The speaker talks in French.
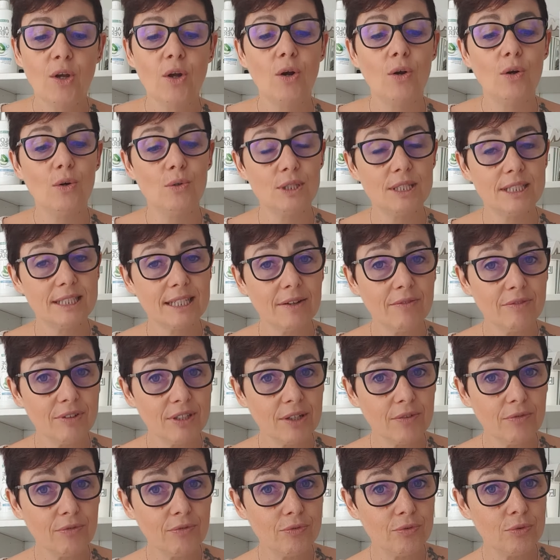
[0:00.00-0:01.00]
Le
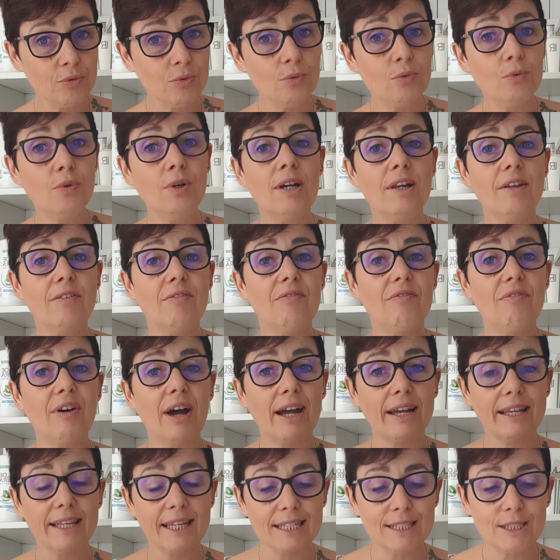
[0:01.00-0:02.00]
saviez-vous, les
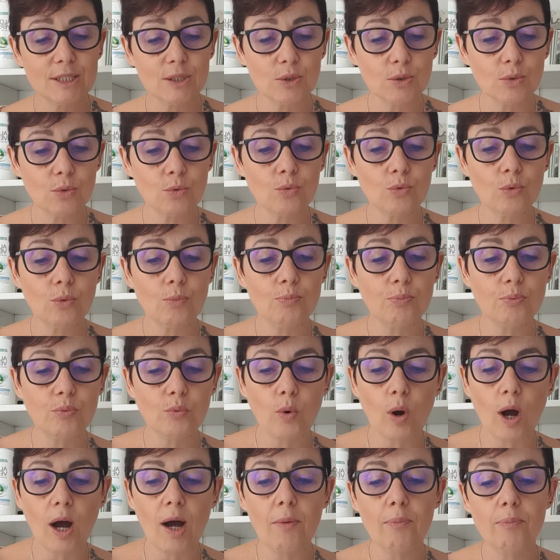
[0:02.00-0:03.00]
variations de
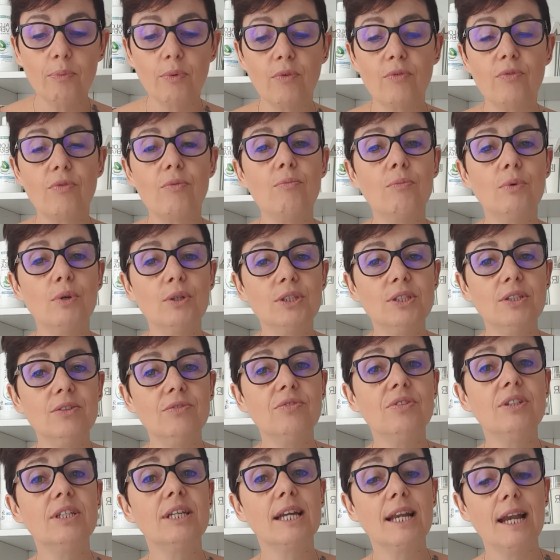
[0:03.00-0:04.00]
poids peuvent
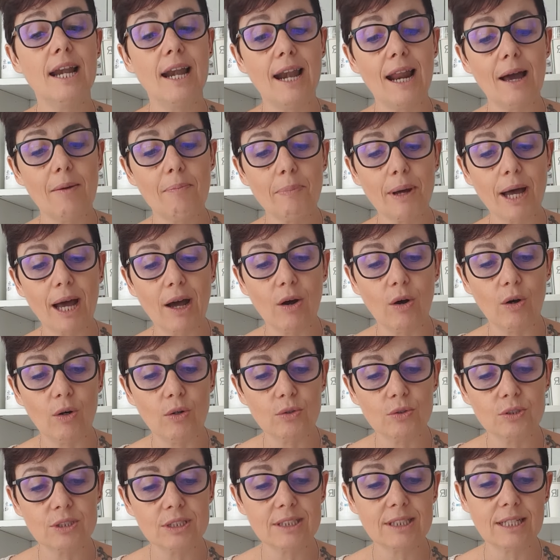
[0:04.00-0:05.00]
modifier
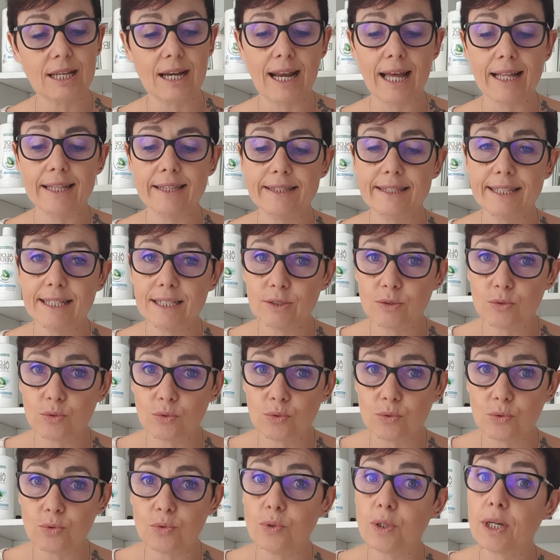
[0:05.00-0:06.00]
l'apparence, la
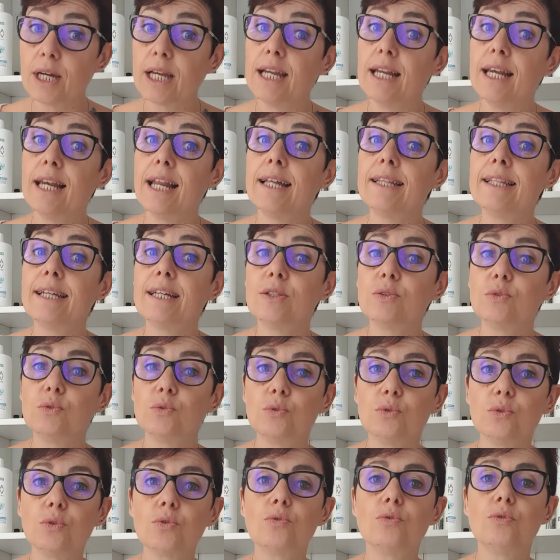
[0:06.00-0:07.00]
texture et la
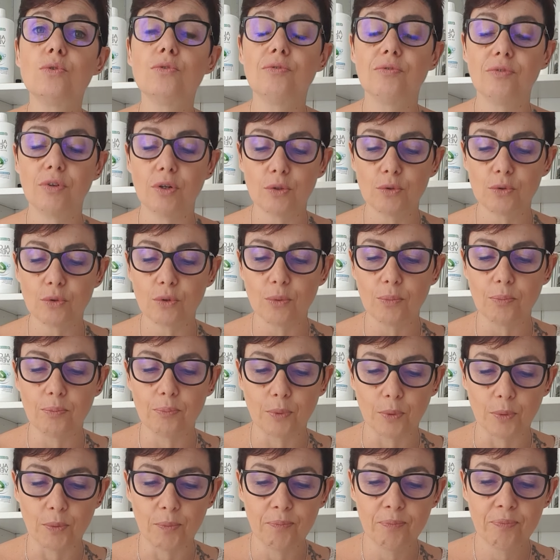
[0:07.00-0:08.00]
nature de votre
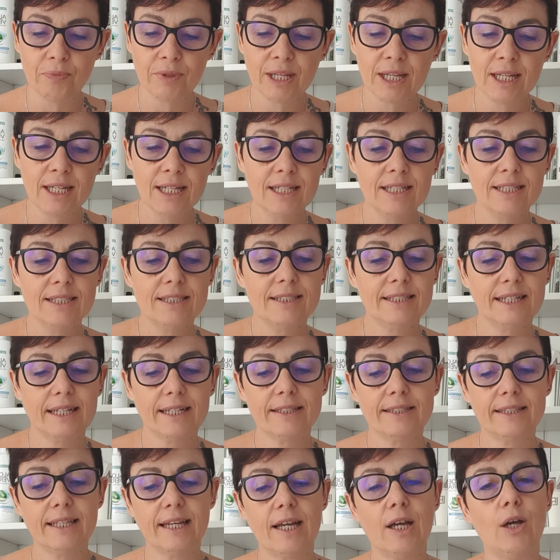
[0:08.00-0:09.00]
peau.
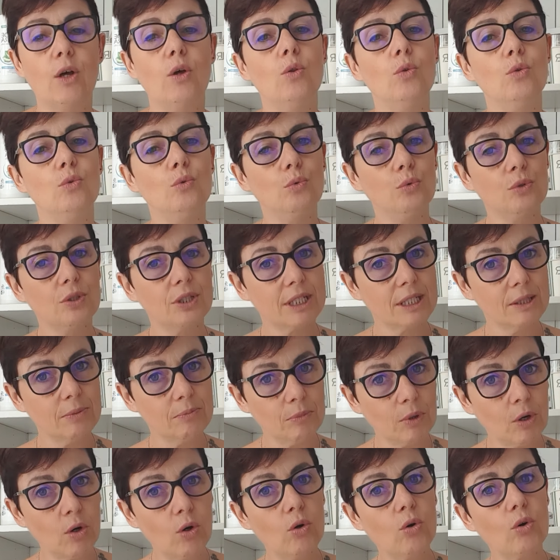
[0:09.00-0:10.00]
Certains
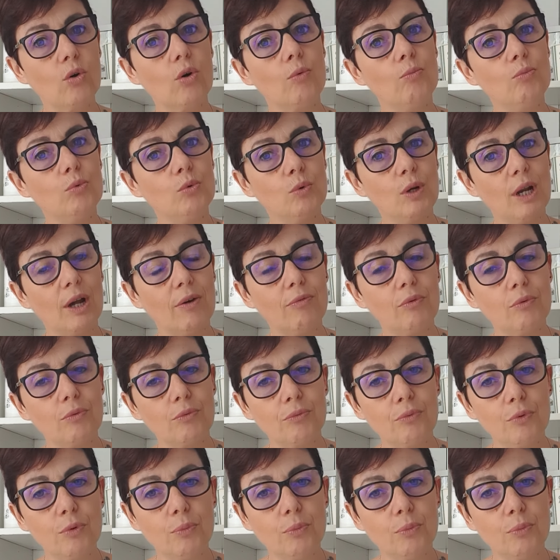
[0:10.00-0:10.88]
nutriments, comme nous l'avons vu